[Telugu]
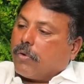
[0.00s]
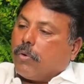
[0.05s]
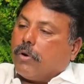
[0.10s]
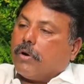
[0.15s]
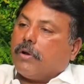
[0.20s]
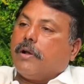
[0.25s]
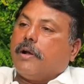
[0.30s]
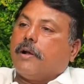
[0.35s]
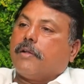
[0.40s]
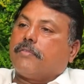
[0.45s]

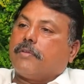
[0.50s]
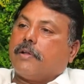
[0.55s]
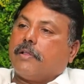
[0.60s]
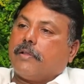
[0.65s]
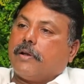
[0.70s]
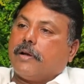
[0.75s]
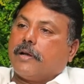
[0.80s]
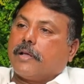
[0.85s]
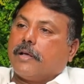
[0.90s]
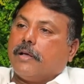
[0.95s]
కోటరెడ్డి
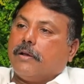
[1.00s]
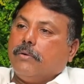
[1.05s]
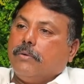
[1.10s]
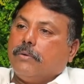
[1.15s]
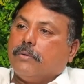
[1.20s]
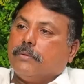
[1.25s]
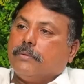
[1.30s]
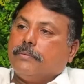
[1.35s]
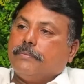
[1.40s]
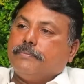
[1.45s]
శ్రీధర్రెడ్డి గారు
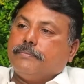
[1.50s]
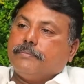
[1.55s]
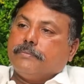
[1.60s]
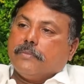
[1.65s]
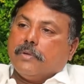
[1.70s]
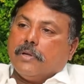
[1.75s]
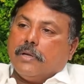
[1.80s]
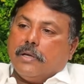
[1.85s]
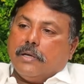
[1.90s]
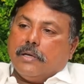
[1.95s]

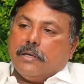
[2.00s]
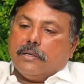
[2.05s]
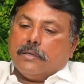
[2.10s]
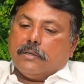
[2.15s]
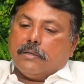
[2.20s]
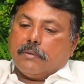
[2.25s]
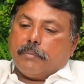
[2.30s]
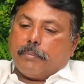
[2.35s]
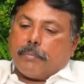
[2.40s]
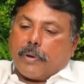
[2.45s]

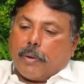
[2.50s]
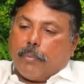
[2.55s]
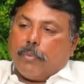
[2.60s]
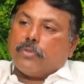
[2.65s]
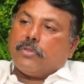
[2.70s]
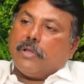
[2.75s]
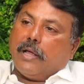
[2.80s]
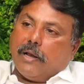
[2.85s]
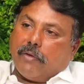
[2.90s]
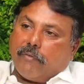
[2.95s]

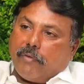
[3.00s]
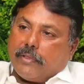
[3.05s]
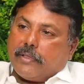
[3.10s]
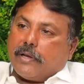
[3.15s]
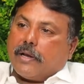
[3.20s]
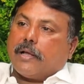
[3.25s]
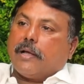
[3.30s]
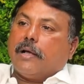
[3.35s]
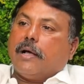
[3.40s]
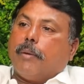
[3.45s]
ప్రభుత్వానికి
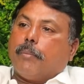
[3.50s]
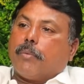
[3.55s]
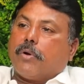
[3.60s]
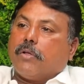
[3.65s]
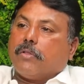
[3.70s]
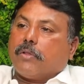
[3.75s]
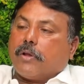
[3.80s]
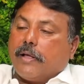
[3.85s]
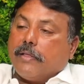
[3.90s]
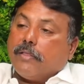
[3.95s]
వ్యతిరేకంగా
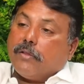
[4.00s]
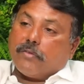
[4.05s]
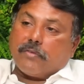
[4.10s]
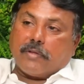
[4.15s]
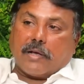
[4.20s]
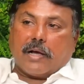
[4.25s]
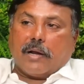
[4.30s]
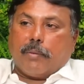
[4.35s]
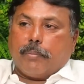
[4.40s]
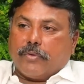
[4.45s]
అమరావతి రైతులు
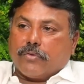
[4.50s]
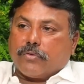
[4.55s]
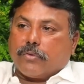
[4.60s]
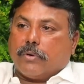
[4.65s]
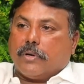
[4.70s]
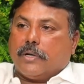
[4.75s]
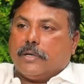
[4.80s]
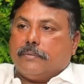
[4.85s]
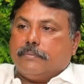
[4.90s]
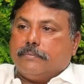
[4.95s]

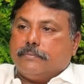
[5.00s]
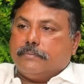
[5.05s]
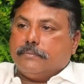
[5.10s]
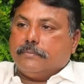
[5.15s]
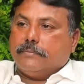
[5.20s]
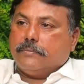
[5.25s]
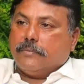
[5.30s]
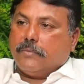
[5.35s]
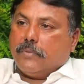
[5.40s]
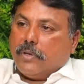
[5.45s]
సంకల్పించుకున్న
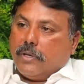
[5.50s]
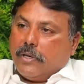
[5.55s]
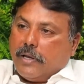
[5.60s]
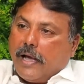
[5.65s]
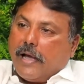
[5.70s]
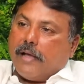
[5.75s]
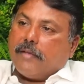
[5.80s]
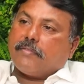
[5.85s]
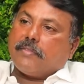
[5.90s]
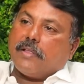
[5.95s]

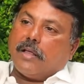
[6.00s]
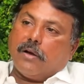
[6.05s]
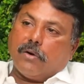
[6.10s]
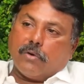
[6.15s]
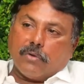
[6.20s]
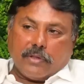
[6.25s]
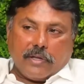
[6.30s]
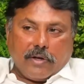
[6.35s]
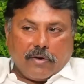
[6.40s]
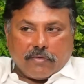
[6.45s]
న్యాయస్థానం
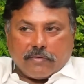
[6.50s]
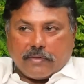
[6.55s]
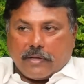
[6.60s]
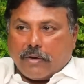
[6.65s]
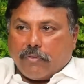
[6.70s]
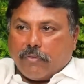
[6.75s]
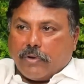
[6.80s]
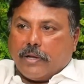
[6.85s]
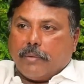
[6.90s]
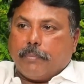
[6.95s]
టు
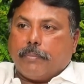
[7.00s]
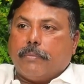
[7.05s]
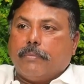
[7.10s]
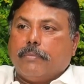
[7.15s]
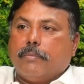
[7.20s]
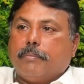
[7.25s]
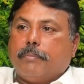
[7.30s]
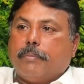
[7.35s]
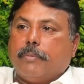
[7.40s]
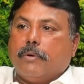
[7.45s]
దేవస్థానం అనే
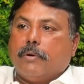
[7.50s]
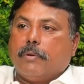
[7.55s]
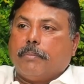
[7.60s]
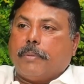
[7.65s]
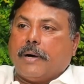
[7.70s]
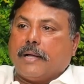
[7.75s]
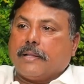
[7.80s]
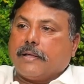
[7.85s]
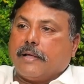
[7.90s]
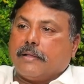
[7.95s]

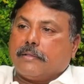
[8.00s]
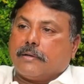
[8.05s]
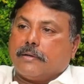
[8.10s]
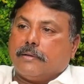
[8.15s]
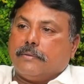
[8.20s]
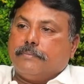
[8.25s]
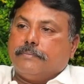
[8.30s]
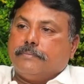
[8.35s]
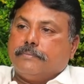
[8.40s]
పాదయాత్ర